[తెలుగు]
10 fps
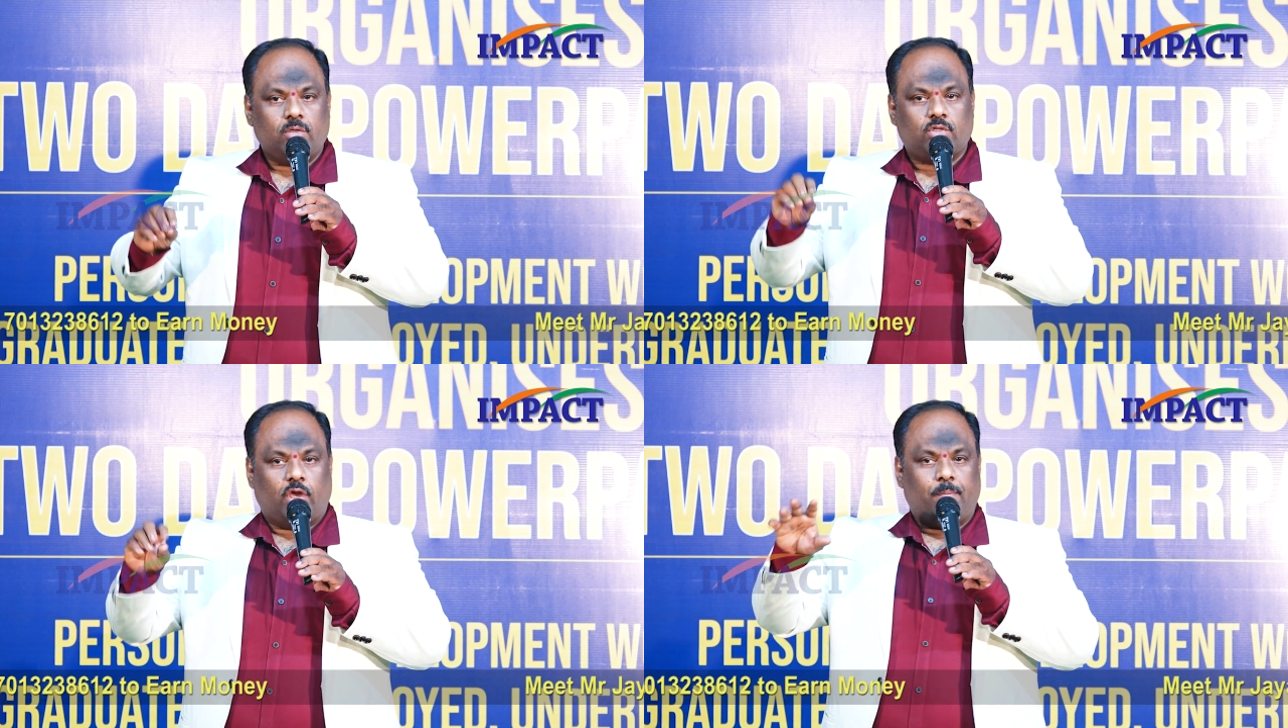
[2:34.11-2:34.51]

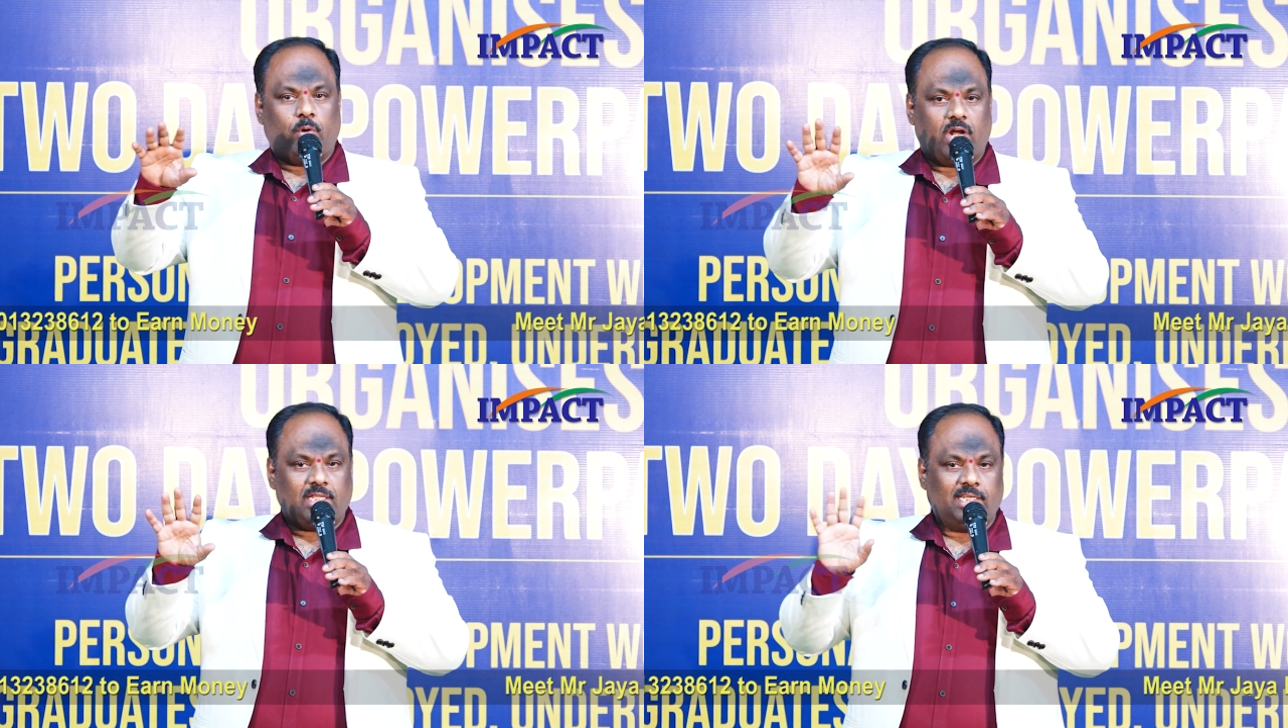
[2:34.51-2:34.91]
సో
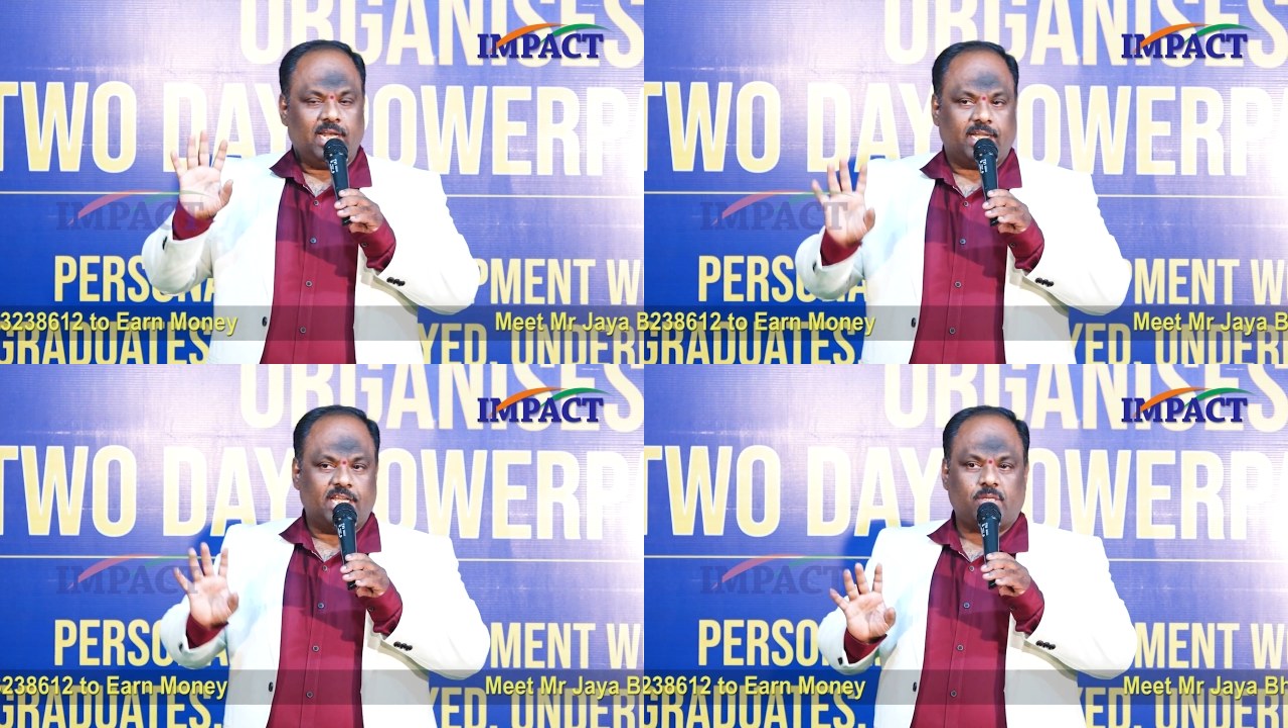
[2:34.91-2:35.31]
ఇప్పుడు ఒక
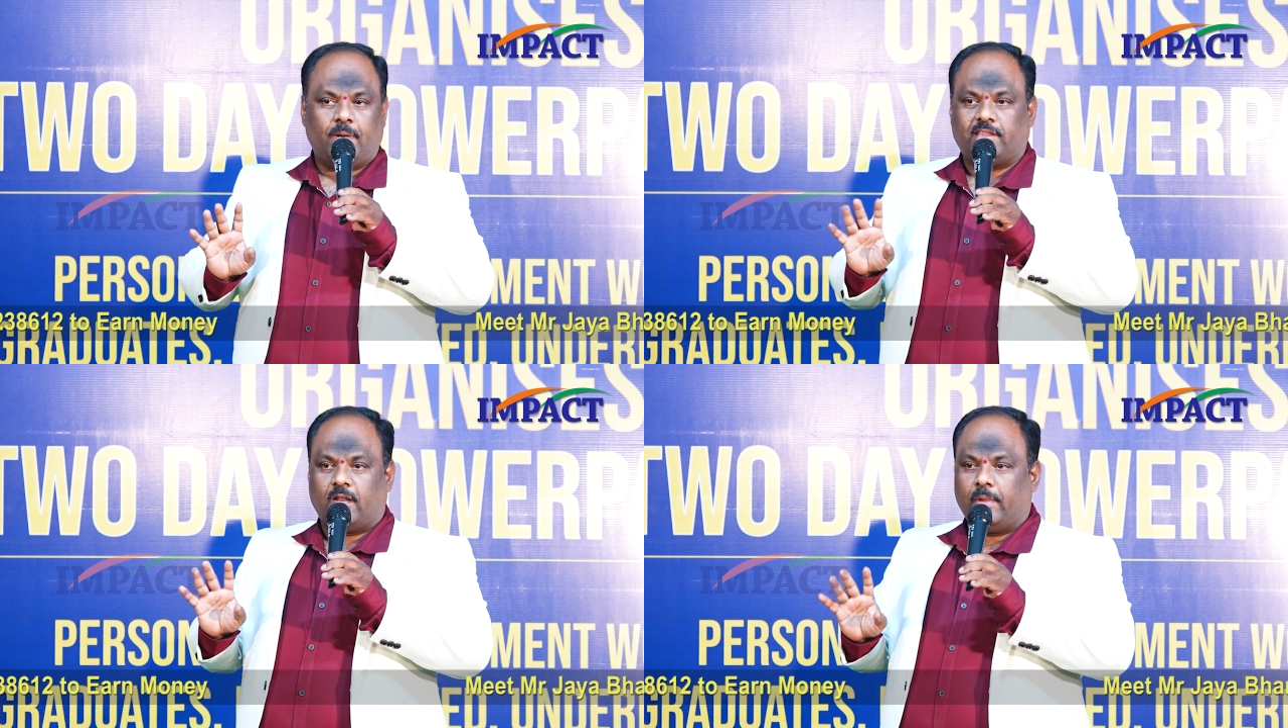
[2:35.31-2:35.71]
చిన్న టెస్ట్
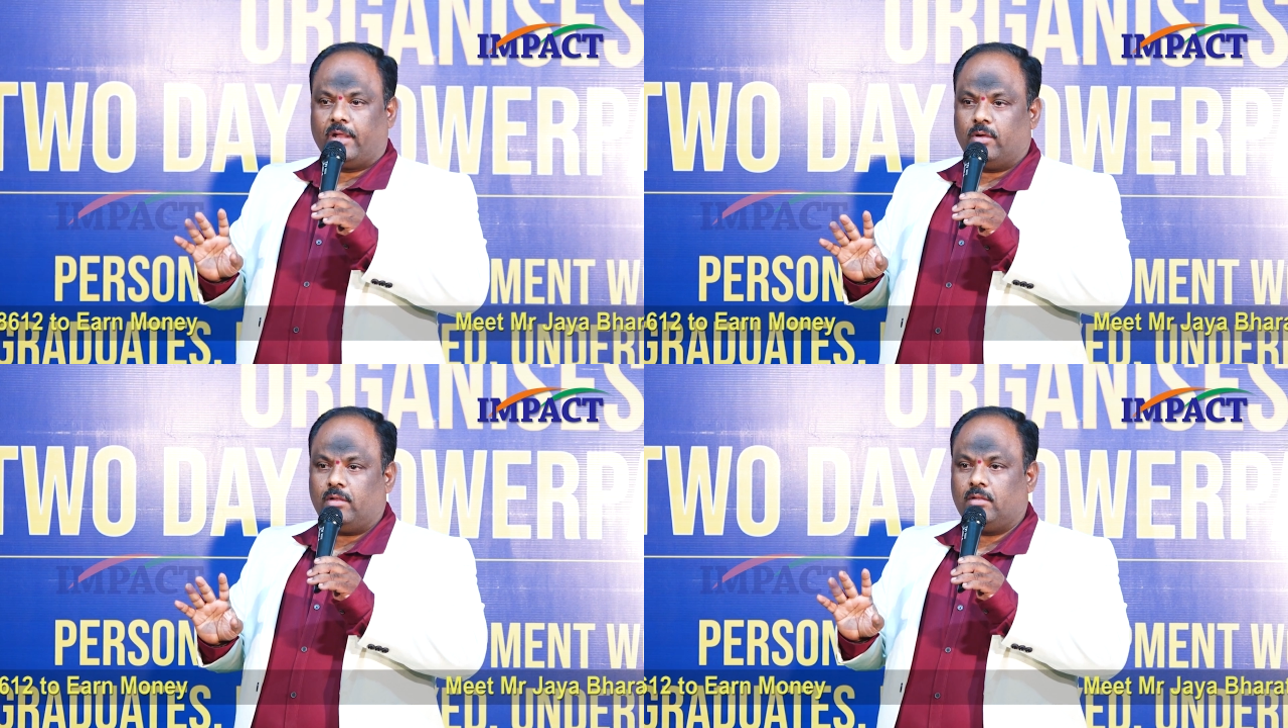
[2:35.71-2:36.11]
పెడతాను
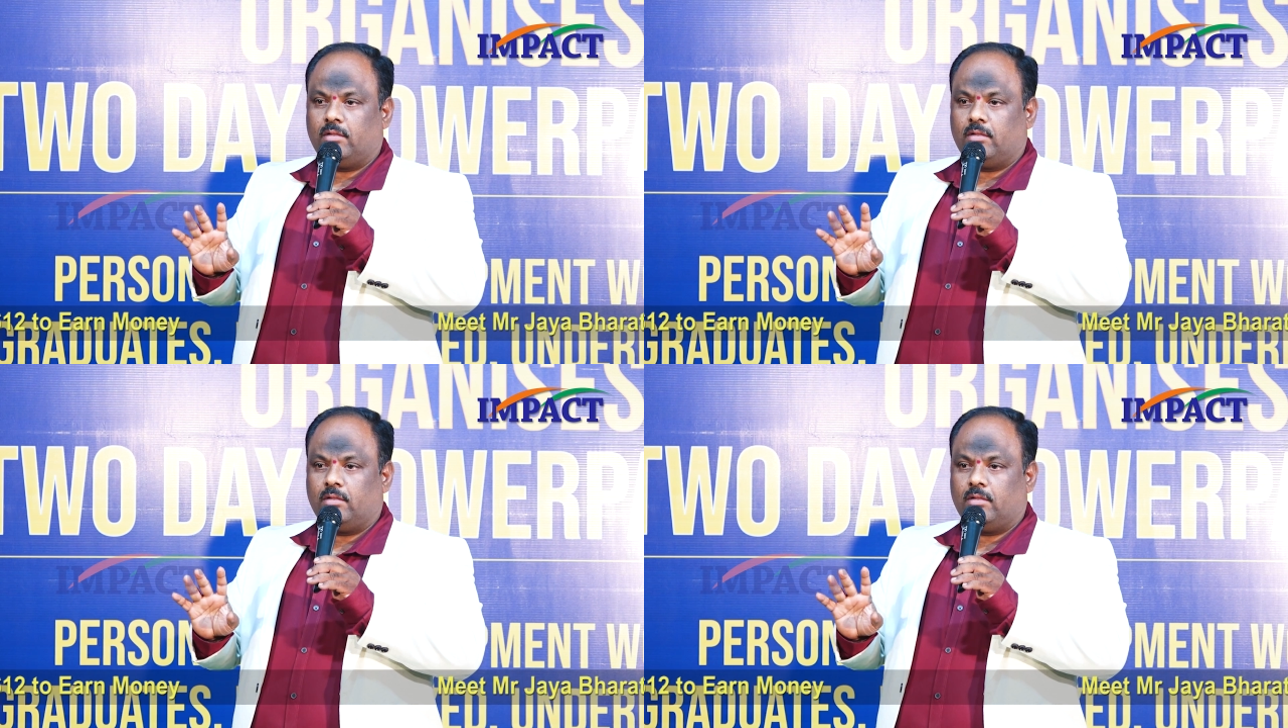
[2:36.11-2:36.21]
మీకు